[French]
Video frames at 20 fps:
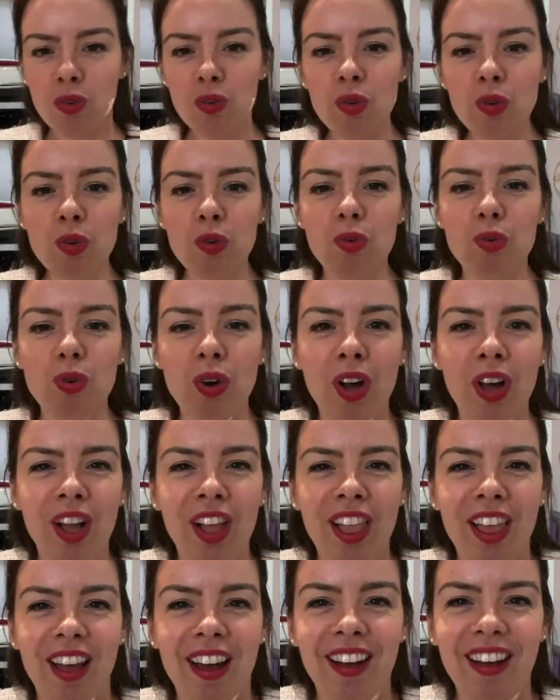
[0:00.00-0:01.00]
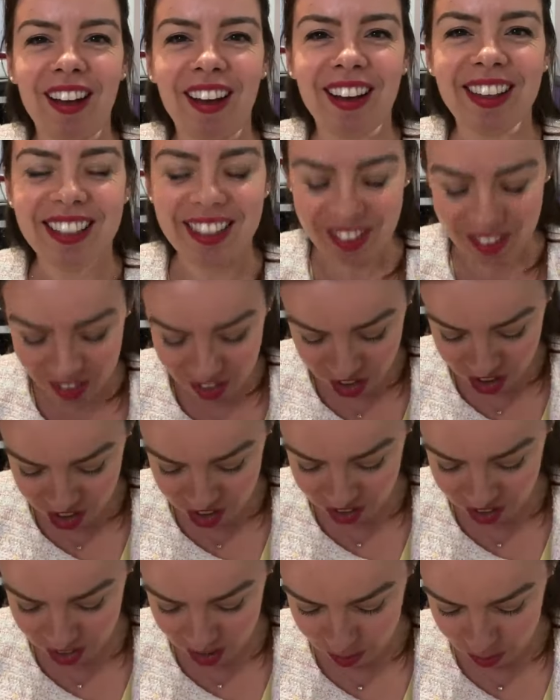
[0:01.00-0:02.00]
Du coup, euh, ce que je
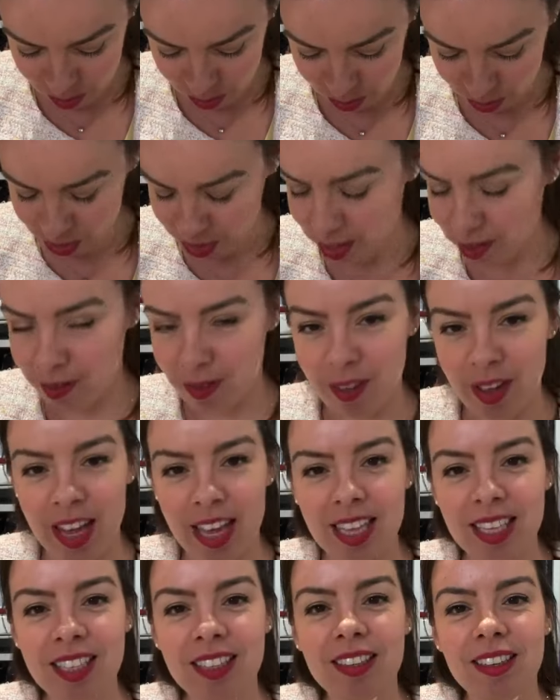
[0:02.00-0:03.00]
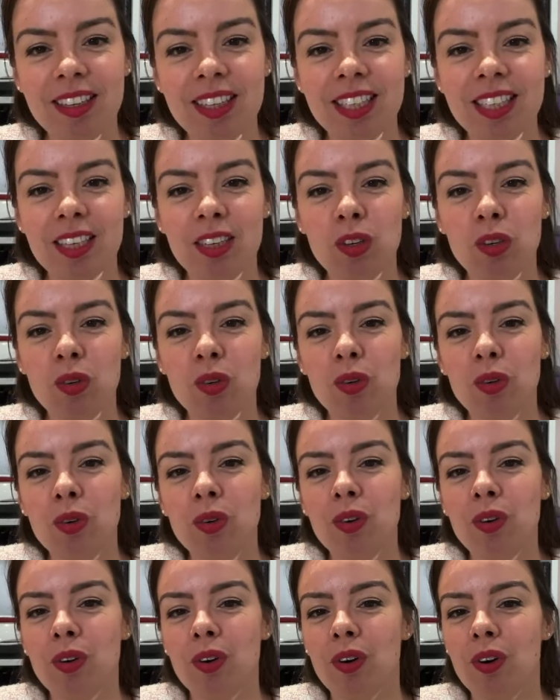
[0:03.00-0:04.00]
disais pour cette veste, c'est que
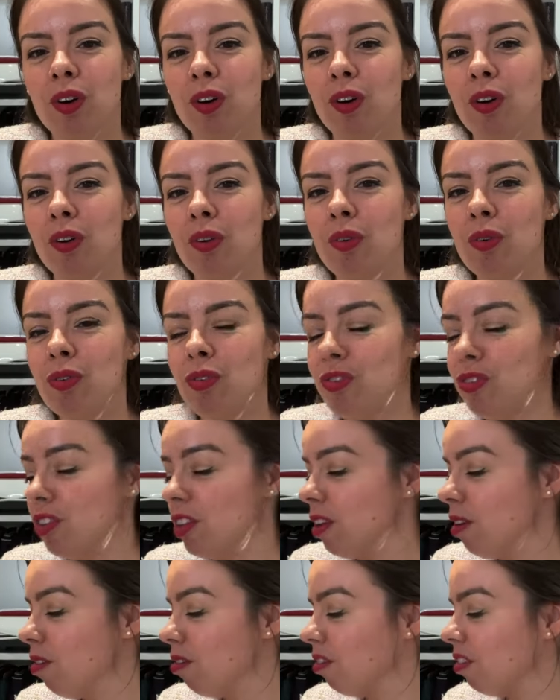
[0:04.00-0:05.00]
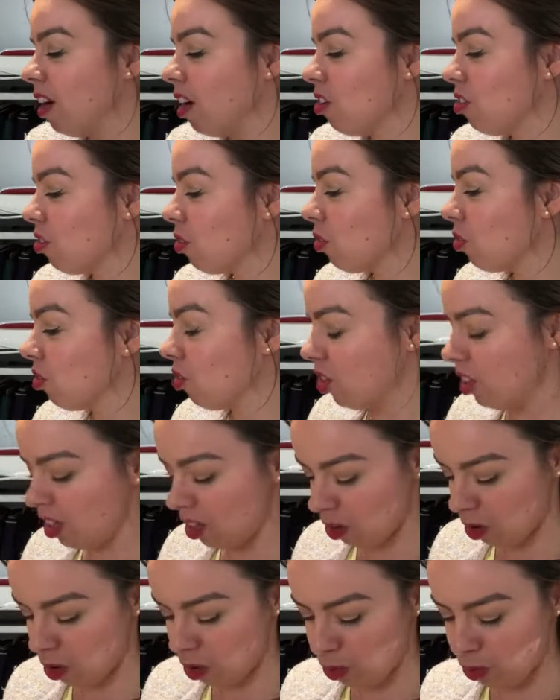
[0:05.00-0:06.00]
euh, le style va
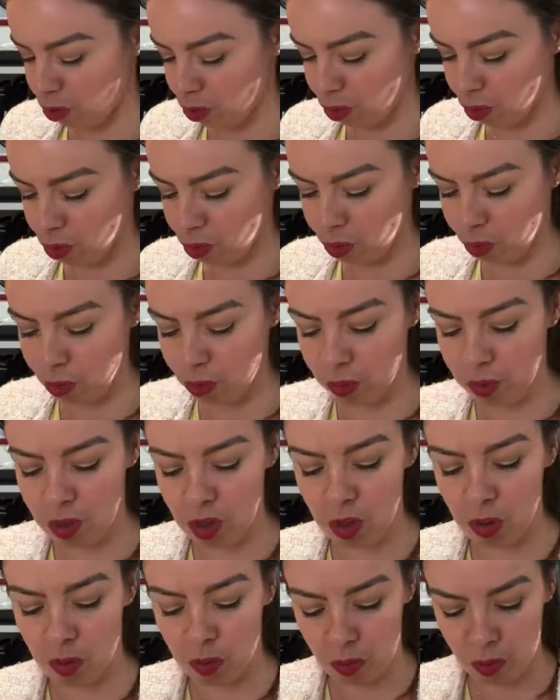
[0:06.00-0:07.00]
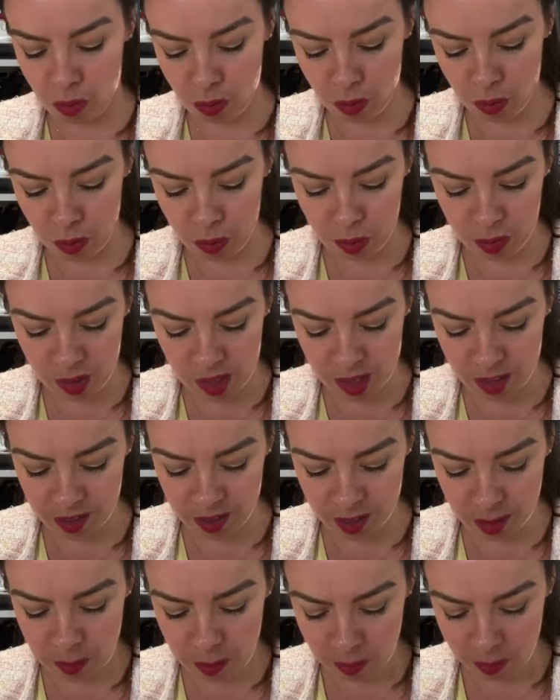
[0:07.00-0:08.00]
changer en fonction du tissu
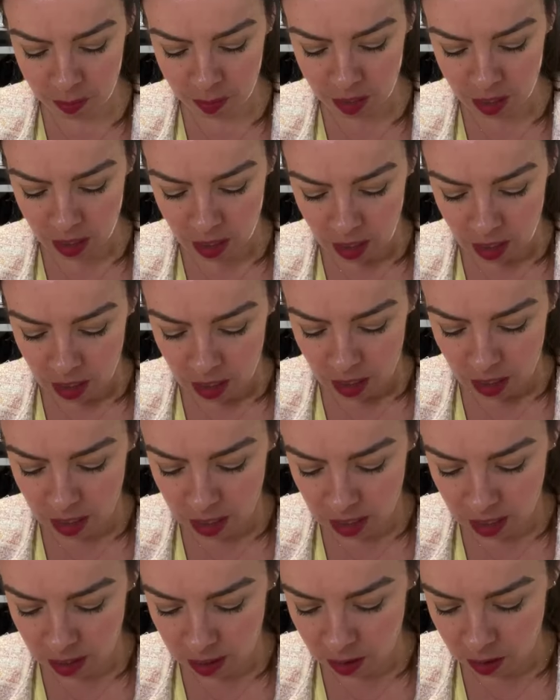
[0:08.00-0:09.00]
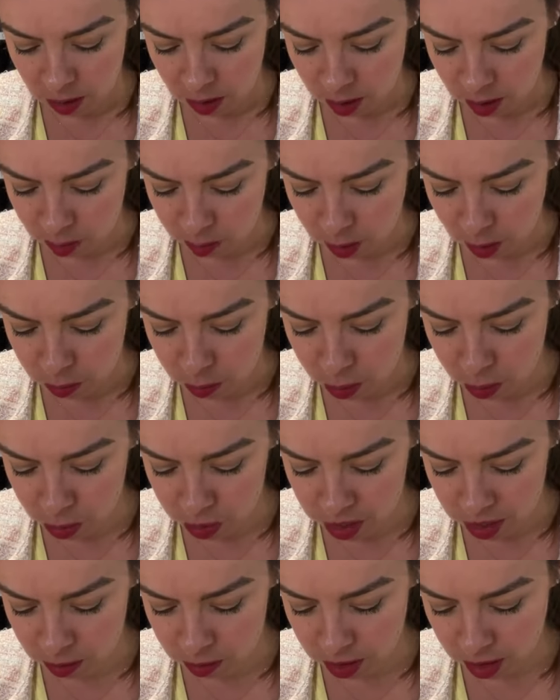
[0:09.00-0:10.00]
utilisé. Et euh, ben,
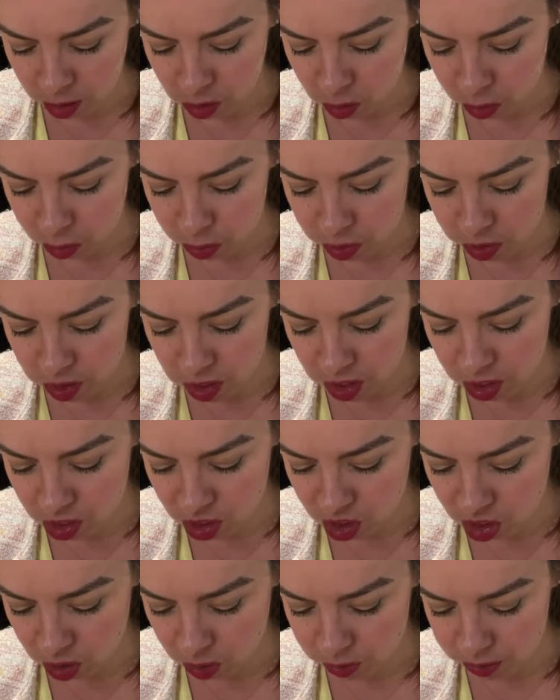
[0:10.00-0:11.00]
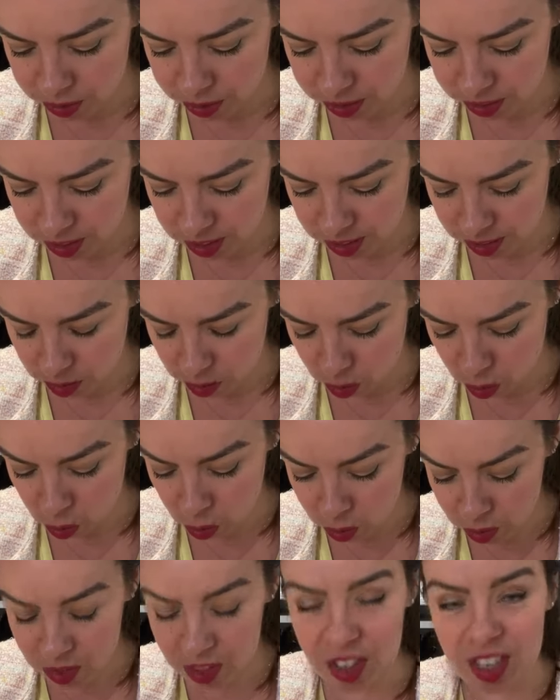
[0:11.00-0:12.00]
pour cette version-ci, j'ai
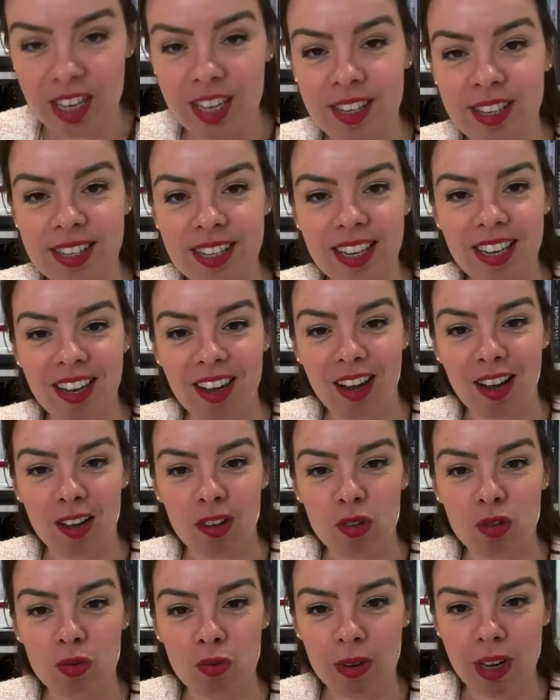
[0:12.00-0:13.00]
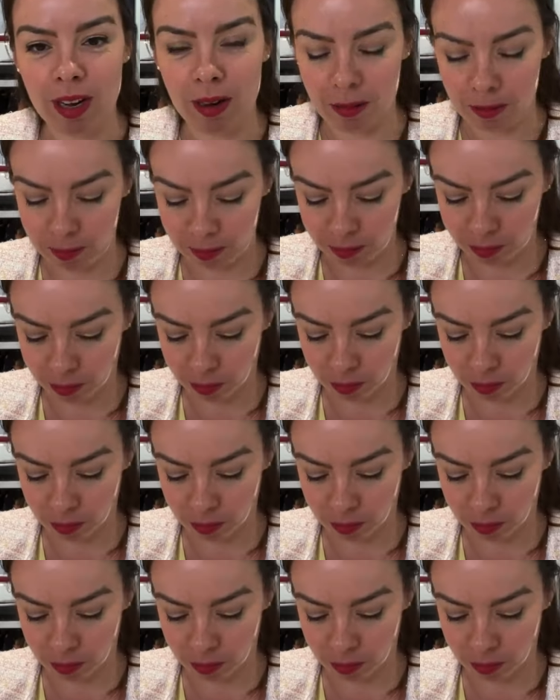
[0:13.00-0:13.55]
utilisé, un twill.